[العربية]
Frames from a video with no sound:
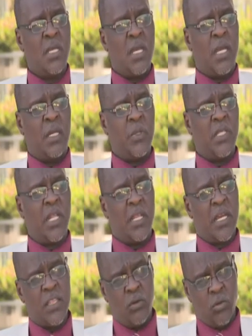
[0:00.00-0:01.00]
عميدا
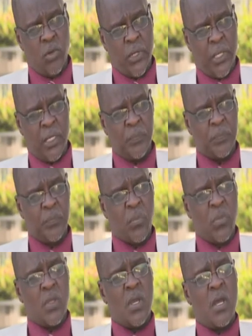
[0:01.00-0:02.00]
لهذه الكلية
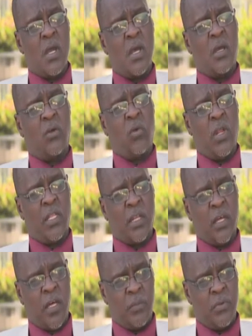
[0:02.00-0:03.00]
آه، كلية
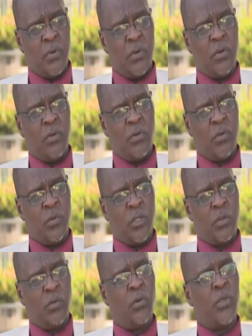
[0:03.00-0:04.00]
الغرب للعلوم
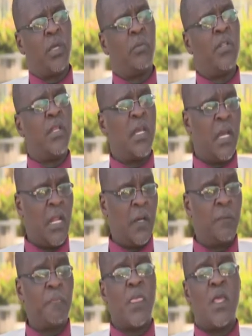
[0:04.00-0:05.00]
والتكنولوجيا
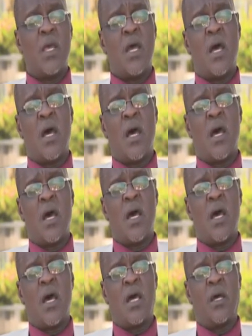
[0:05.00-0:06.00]
بنيالة
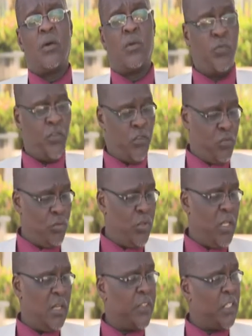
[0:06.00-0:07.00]
آه، كنت في
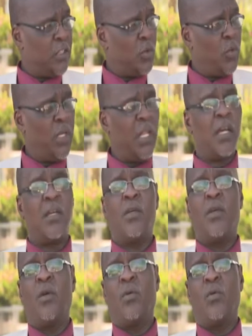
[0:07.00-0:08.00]
السعودية فترة طويلة
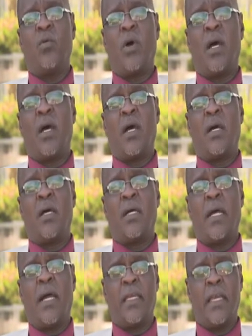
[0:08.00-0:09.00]

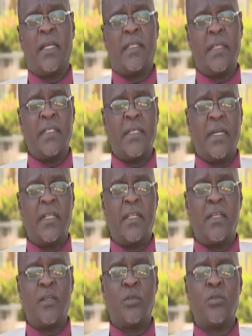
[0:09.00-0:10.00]
وحقيقة
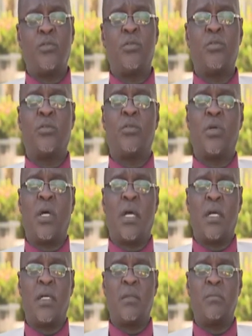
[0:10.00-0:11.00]
يعني عدت
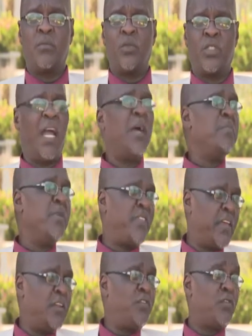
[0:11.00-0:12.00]
آه،
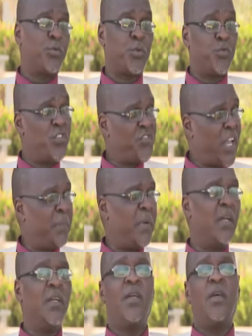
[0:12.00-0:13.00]
متحمسا في ظروف
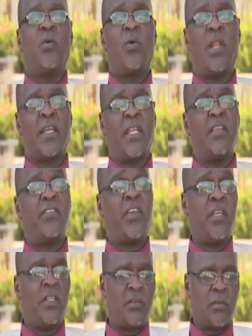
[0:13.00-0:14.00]
صعبة ولكني
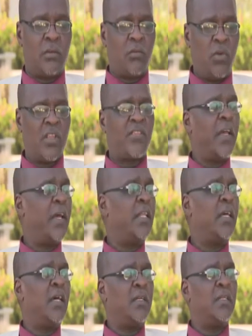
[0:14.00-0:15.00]
سعيد كل
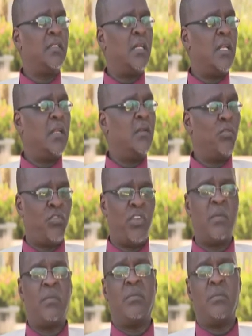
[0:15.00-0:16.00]
السعادة أن
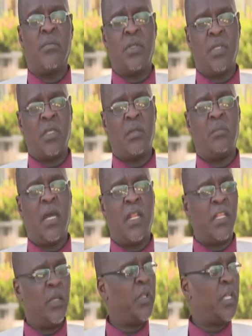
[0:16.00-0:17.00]
أسهم بما
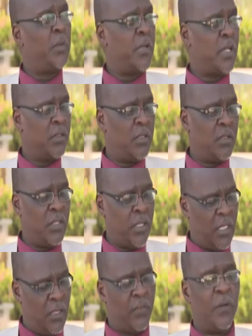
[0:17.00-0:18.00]
لدي من خبرات
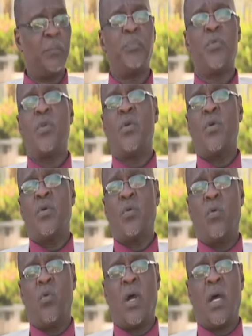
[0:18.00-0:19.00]
ضعيفة
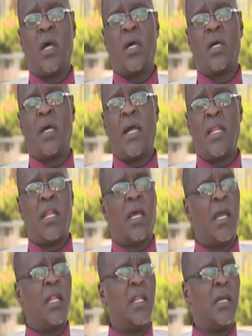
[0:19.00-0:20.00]
وعلى
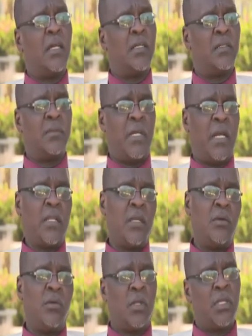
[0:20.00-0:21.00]
الأقل
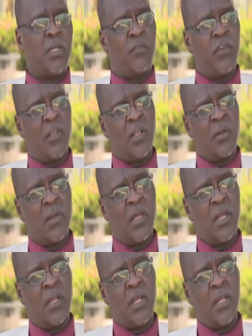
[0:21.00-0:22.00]
يعني ألقي في
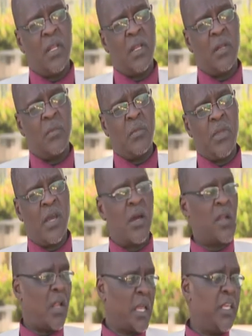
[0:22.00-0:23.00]
المياه
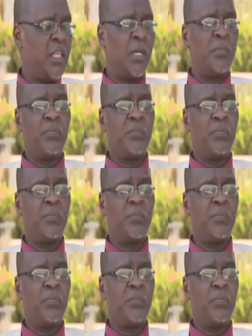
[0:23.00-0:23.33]
الراكدة